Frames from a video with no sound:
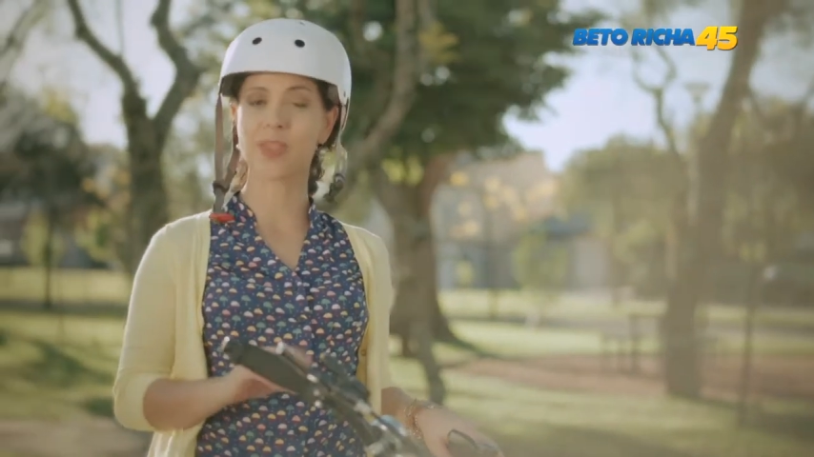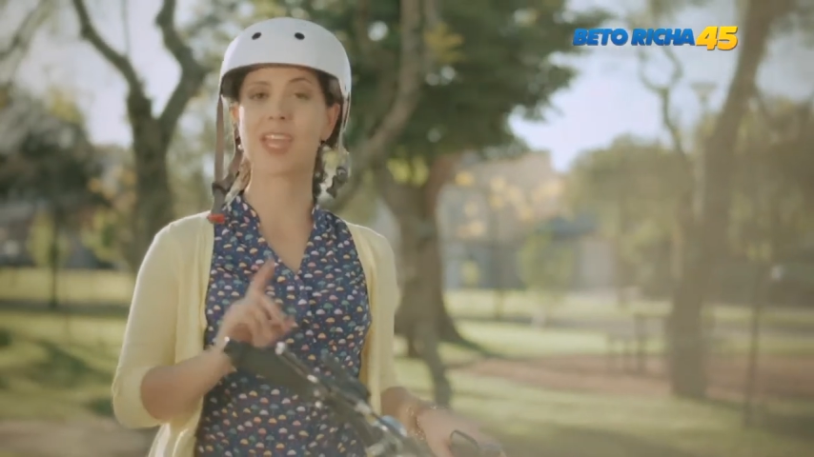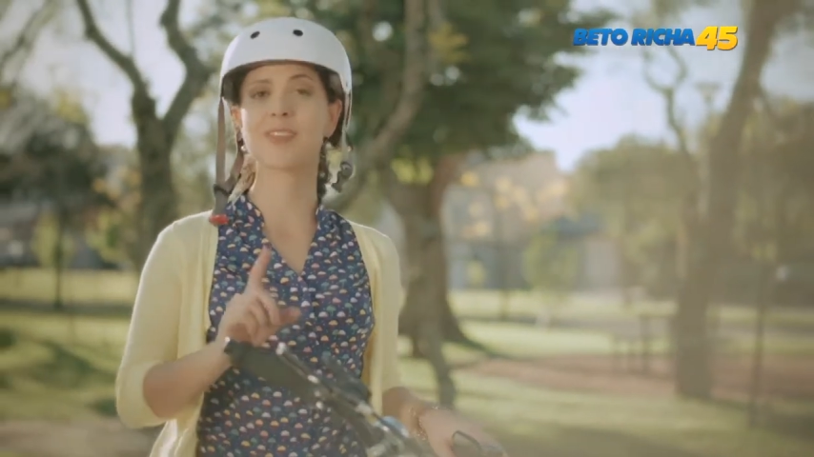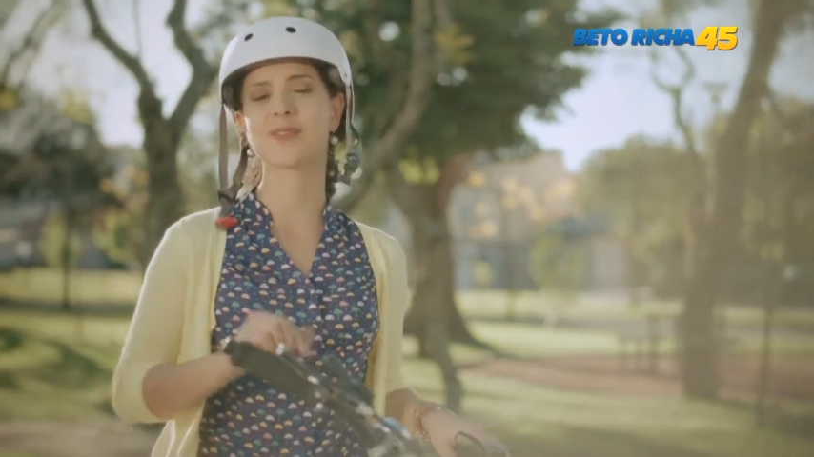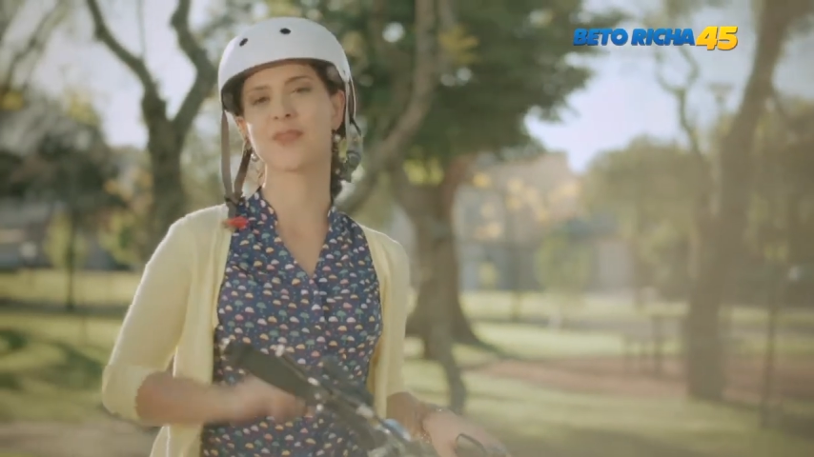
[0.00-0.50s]

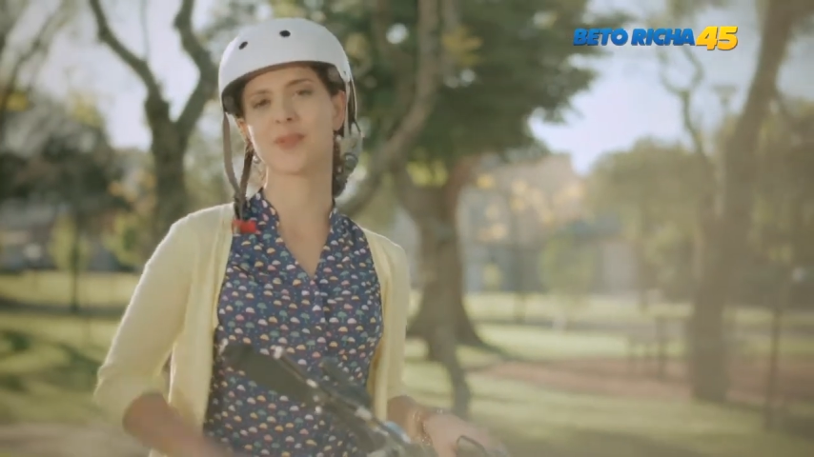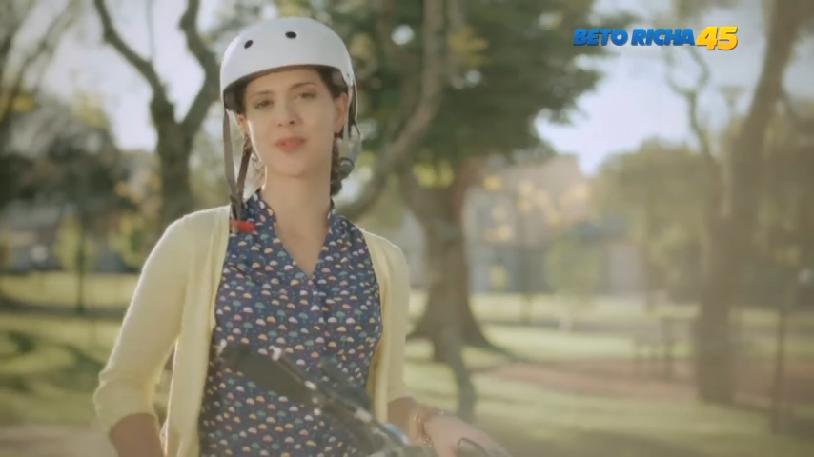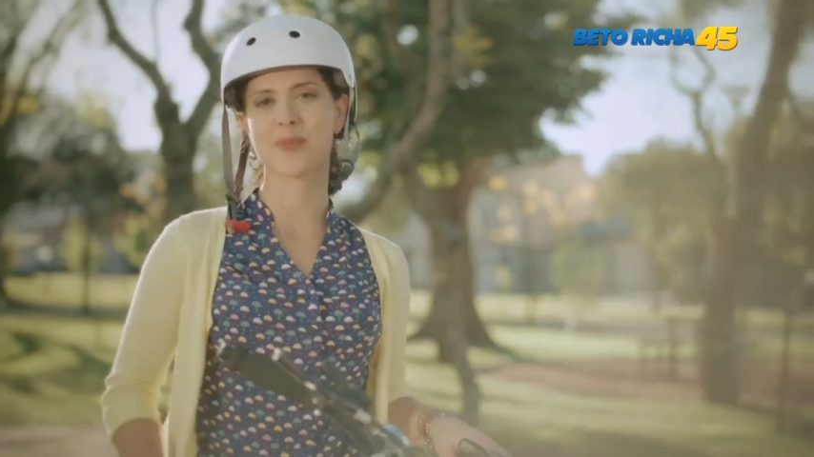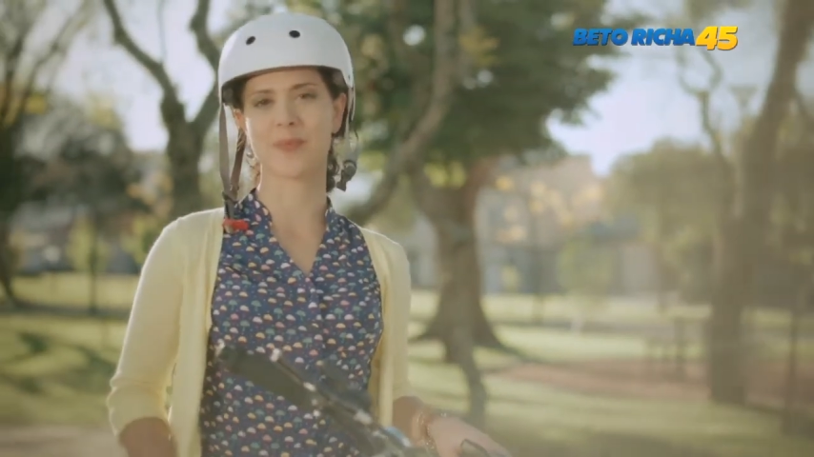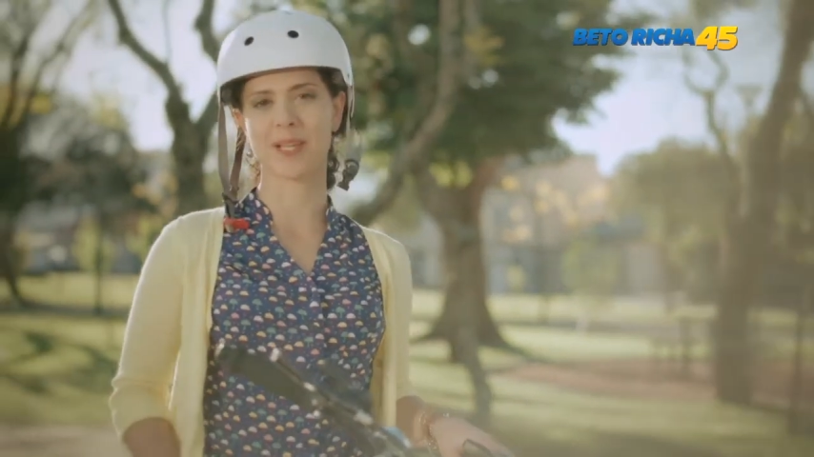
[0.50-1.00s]
resolveu
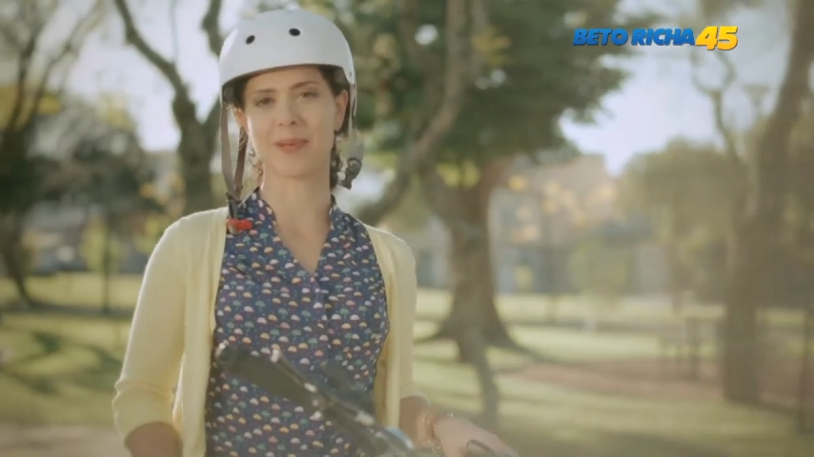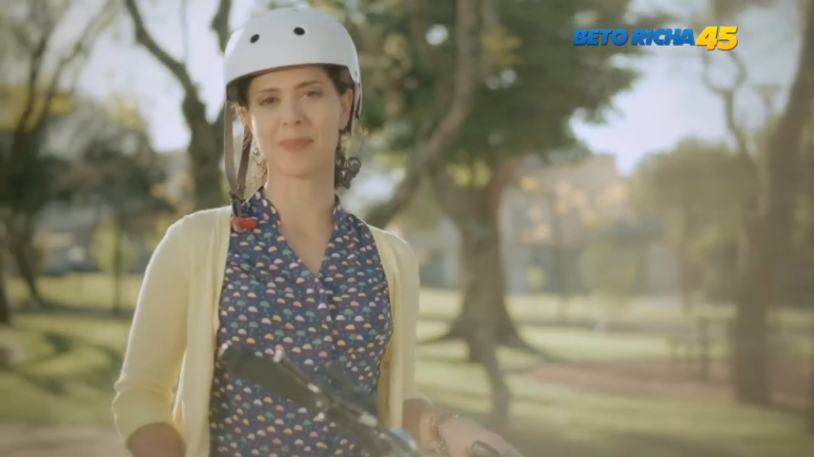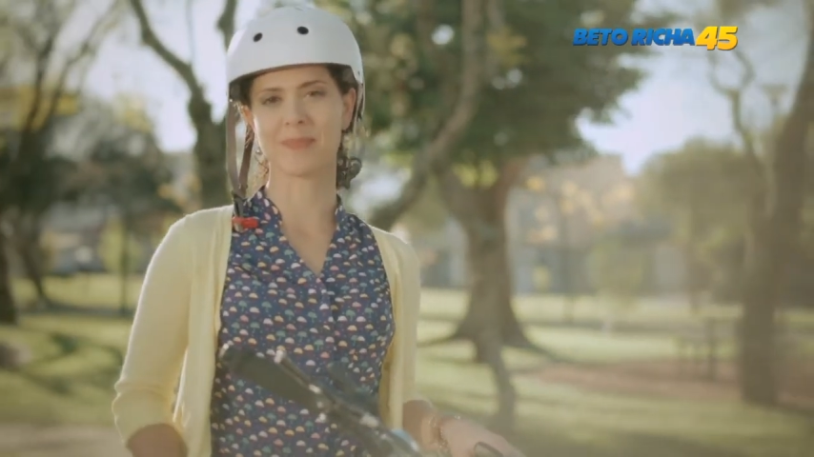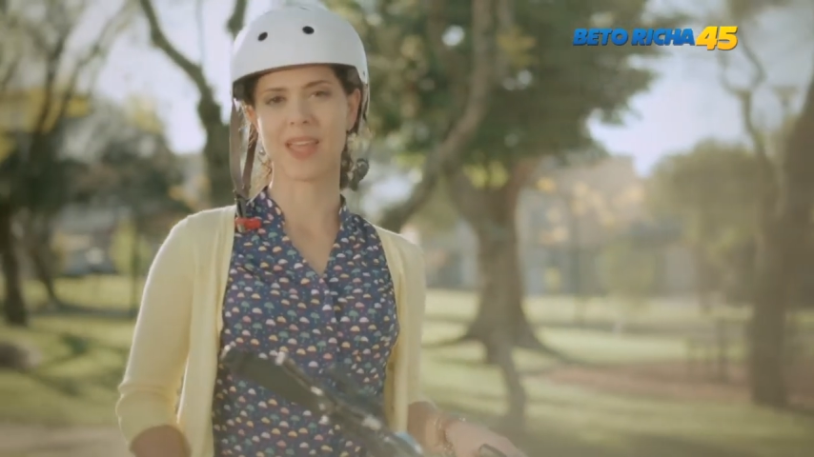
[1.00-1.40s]
seu problema.